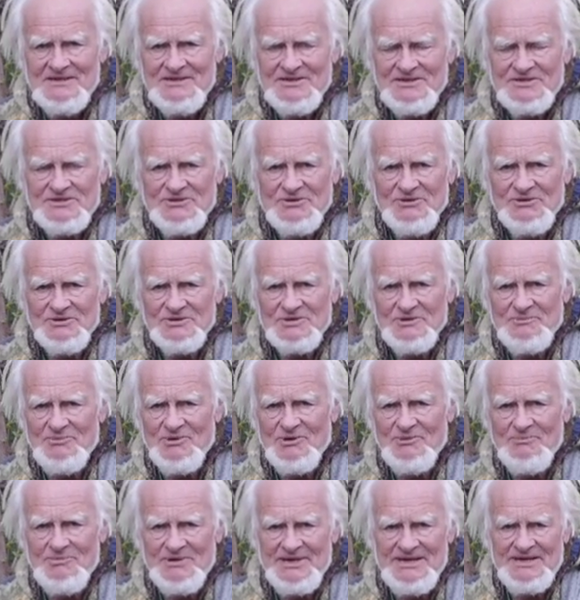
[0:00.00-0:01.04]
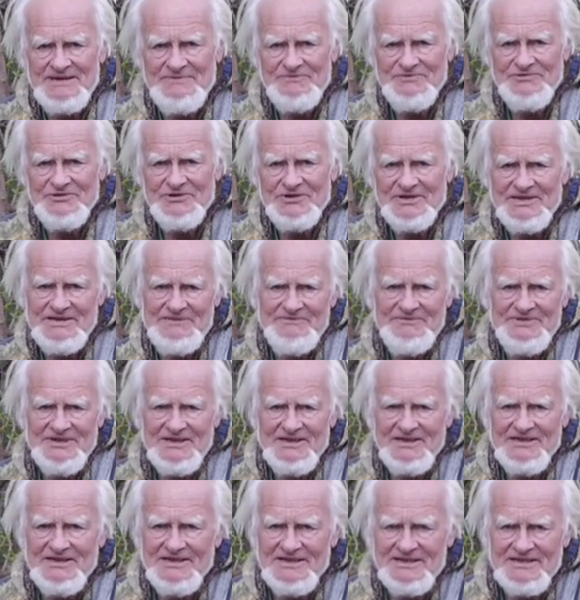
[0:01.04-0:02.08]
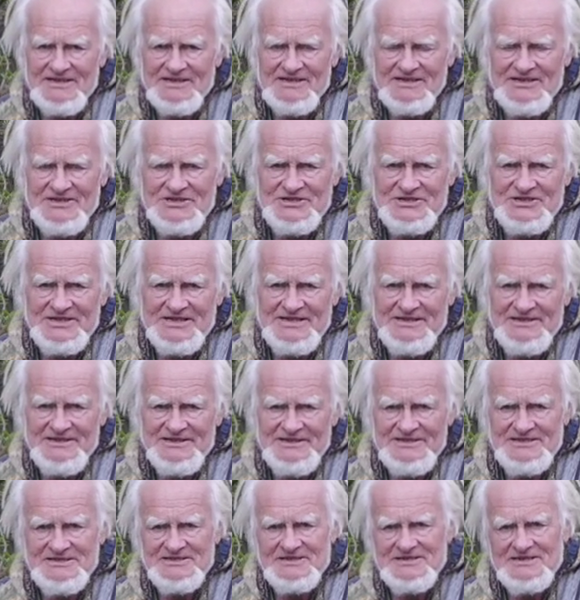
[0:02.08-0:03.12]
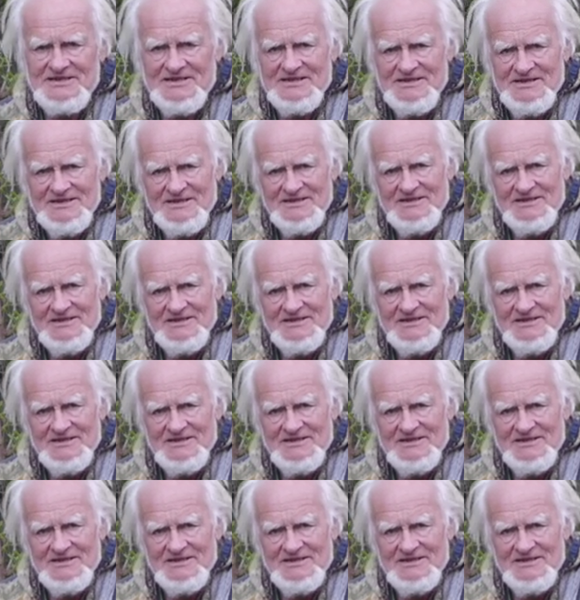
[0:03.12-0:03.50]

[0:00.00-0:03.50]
Das große Problem, vor dem wir gelegentlich stehen, ist,